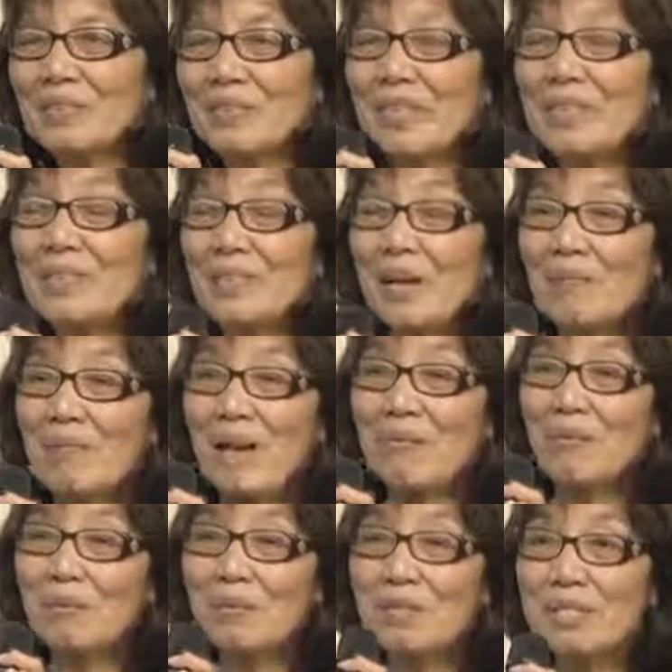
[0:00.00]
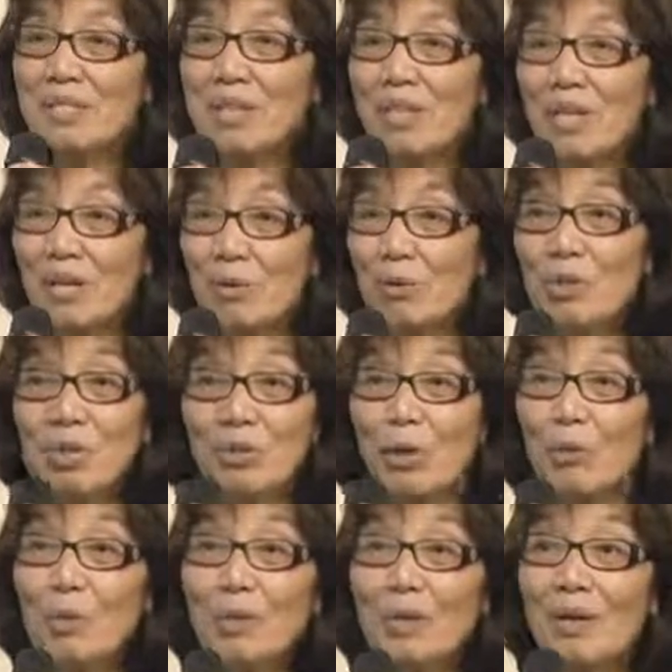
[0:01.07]
khi tôi gặp lại một sư ờ, hữu thì tôi
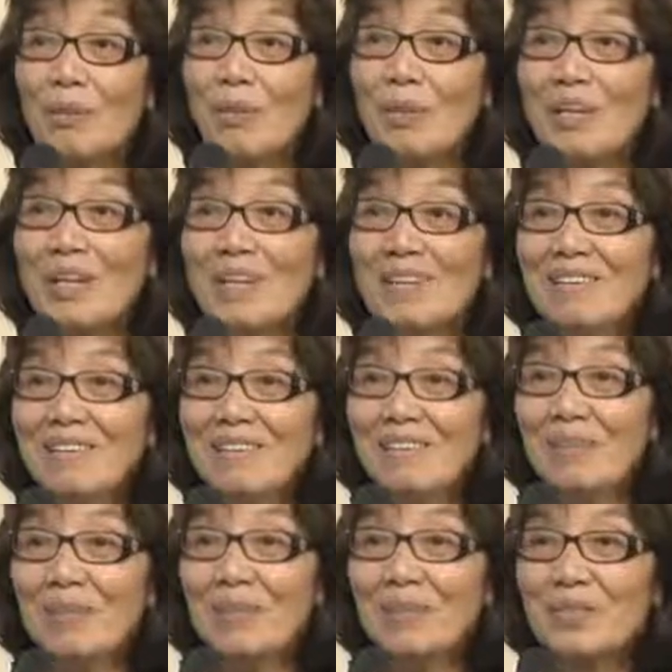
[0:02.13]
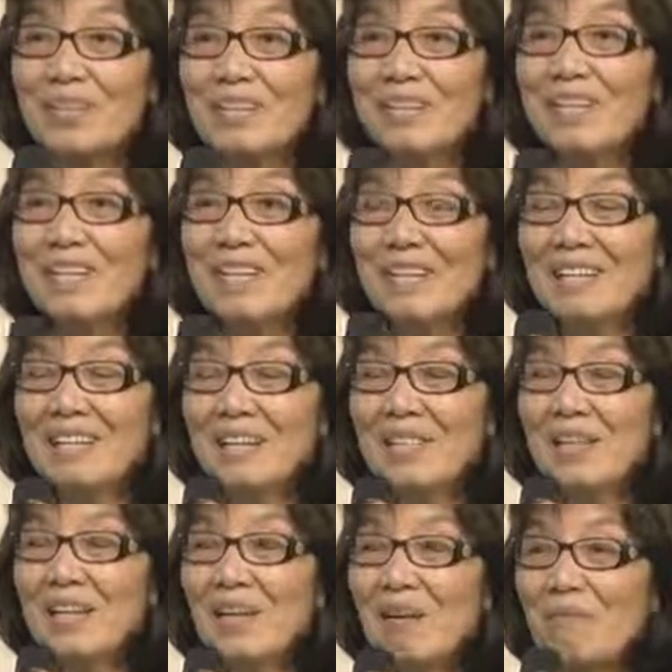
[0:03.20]
không có không có nhớ ờ, một sư là
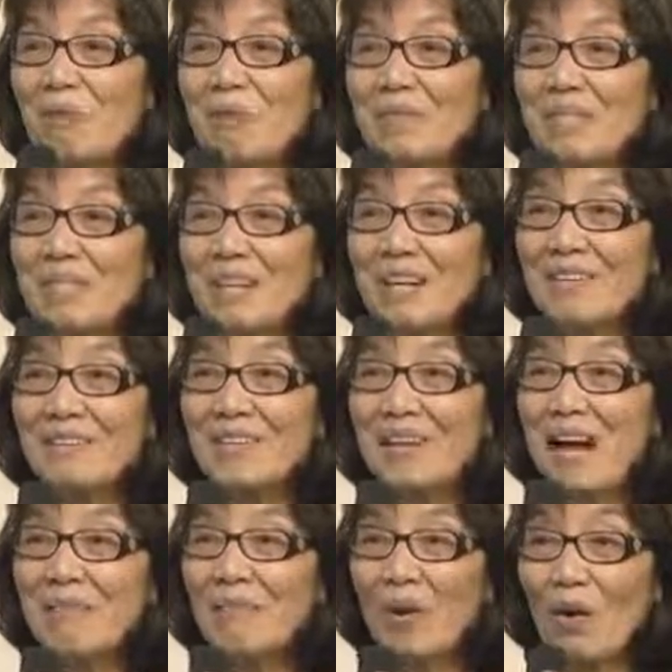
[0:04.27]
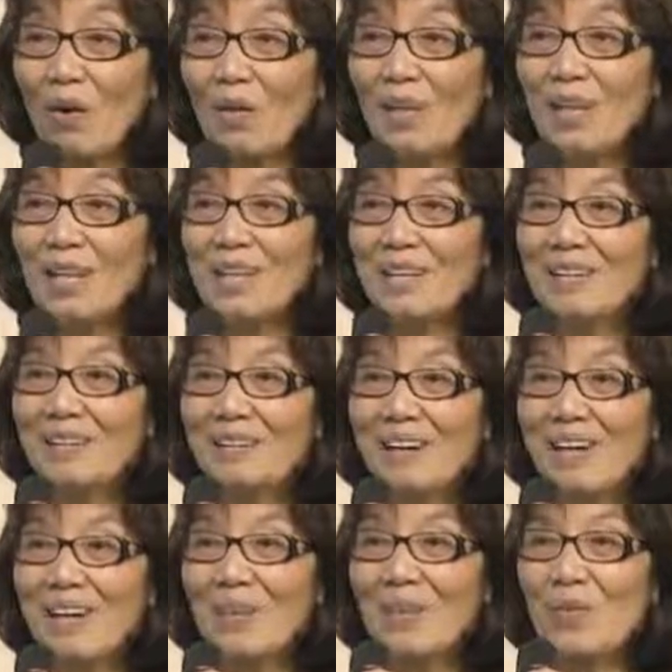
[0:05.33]
tôi đã gặp một sư ở Việt Nam rồi
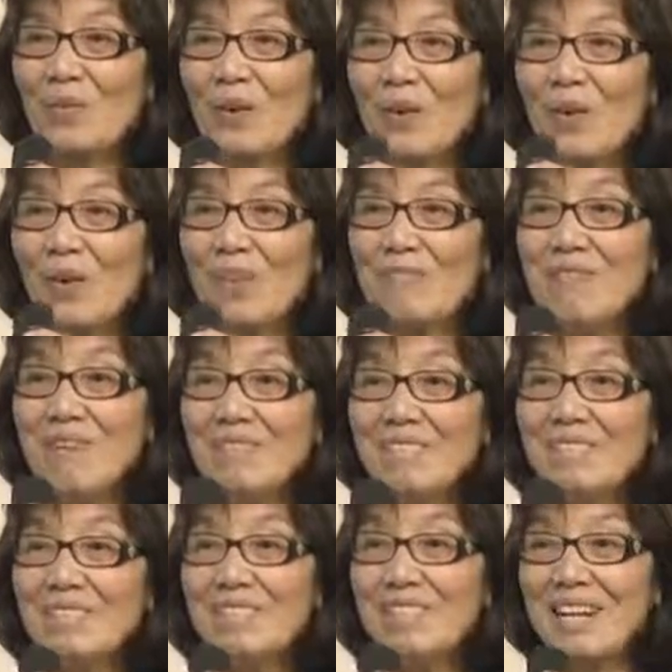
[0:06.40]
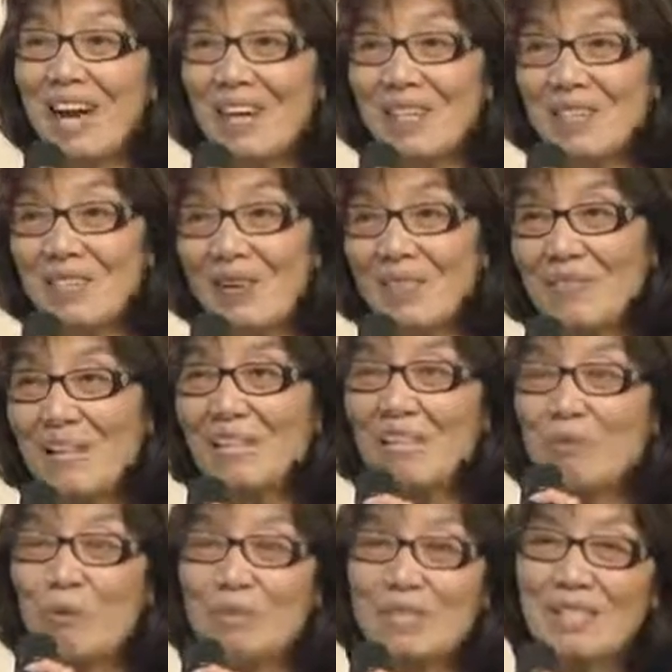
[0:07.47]
và cũng có nói về chương trình ISO chắc là
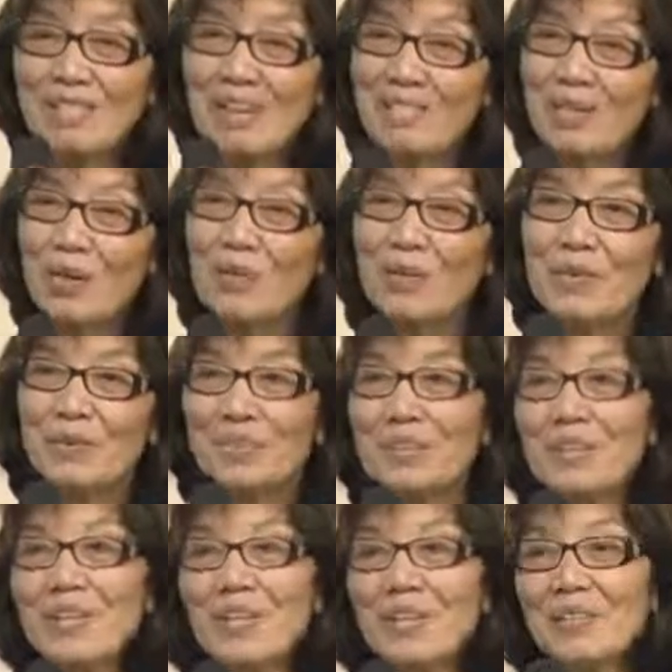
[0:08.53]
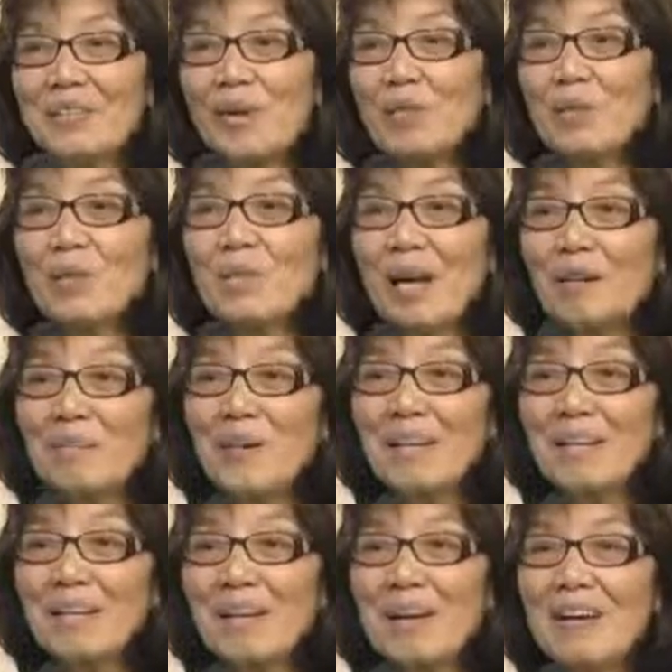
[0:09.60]
một sư nhớ tôi nhưng mà tôi tôi không có nhận
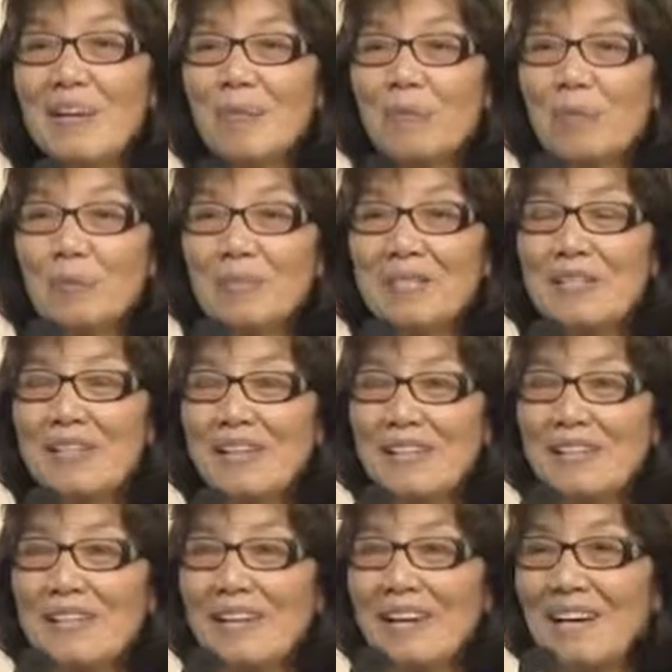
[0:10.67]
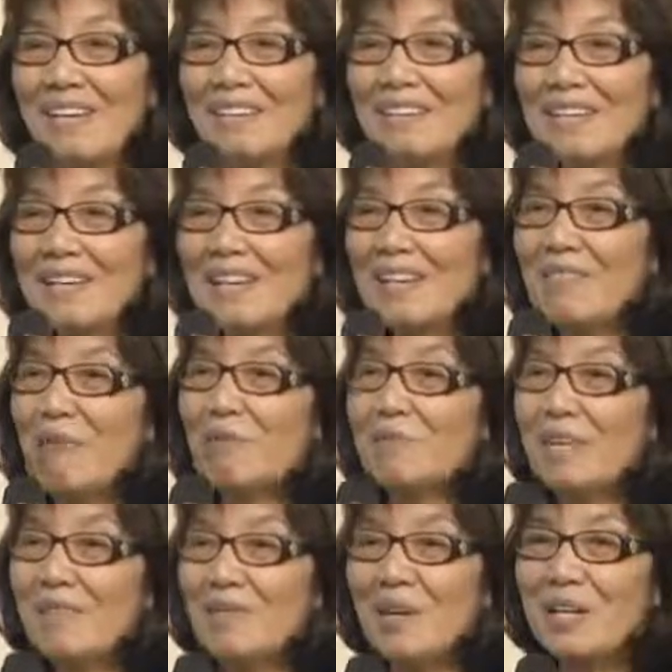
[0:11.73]
biết là một sư là người ở ờ, cái phòng
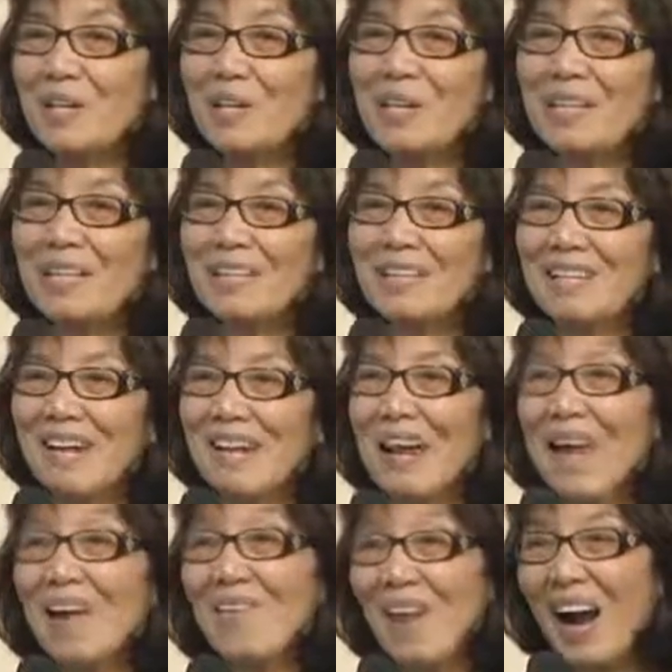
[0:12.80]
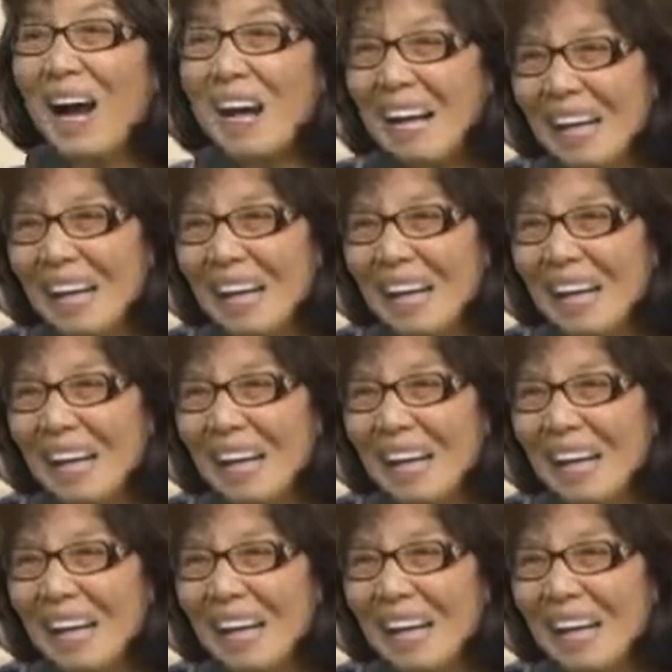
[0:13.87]
sách mà tôi đã ghé qua